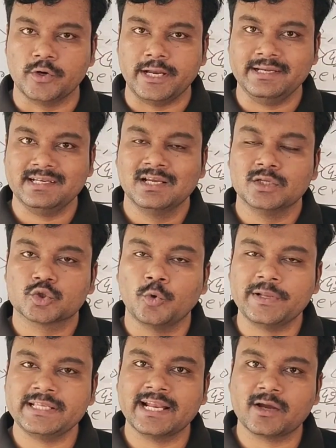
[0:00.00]
স্টুডেন্ট
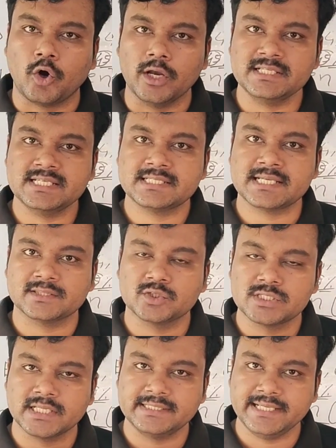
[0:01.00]
তোমরা যারা কলেজের
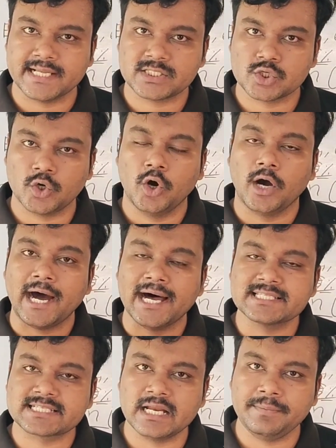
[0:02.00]
ছাত্রছাত্রী আছো
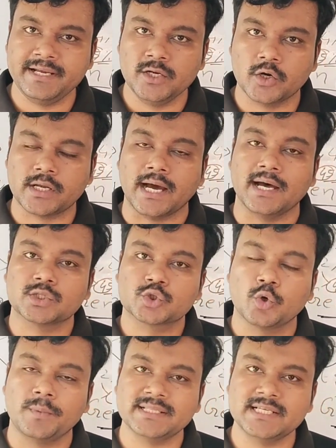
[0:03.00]
আজকের ভিডিওটা
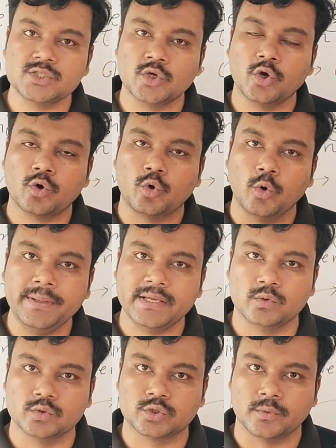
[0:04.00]
তোমাদের জন্য খুবই
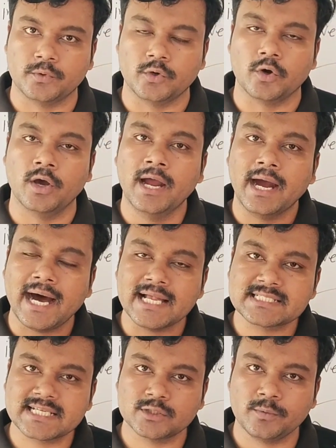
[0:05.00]
গুরুত্বপূর্ণ
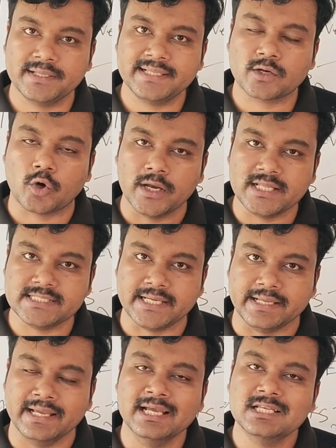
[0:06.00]
আজকে তোমাদের
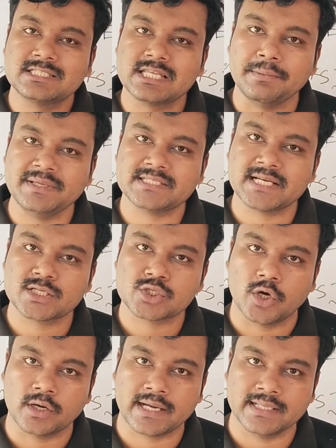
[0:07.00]
কলেজের সেমিস্টার
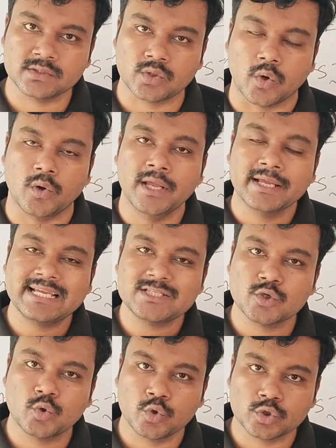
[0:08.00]
সংক্রান্ত
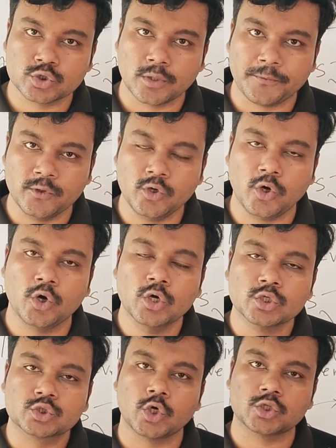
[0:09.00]
কিছু গুরুত্বপূর্ণ
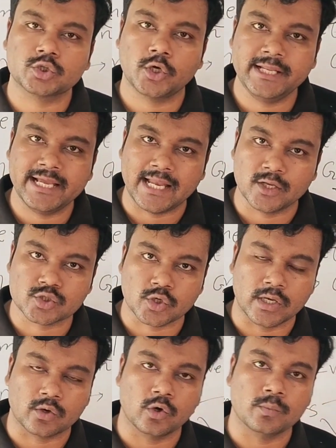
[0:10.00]
তথ্য নিয়ে
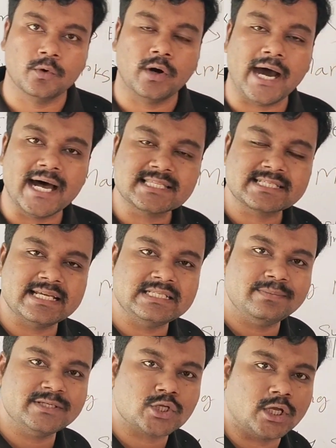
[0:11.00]
আলোচনা করব। আজকে
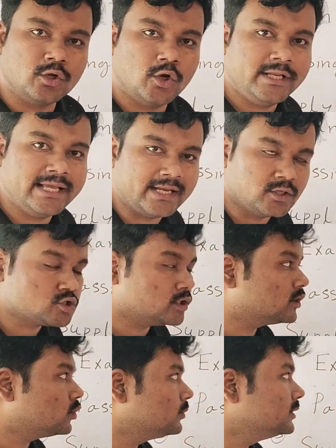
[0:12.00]
যে বিষয়গুলো নিয়ে
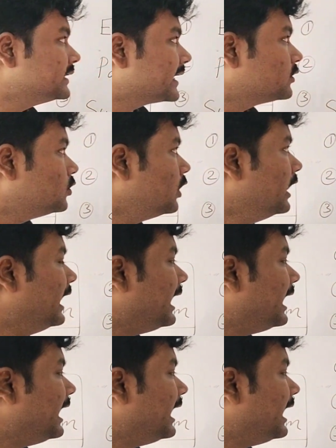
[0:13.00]
আলোচনা করব দেখো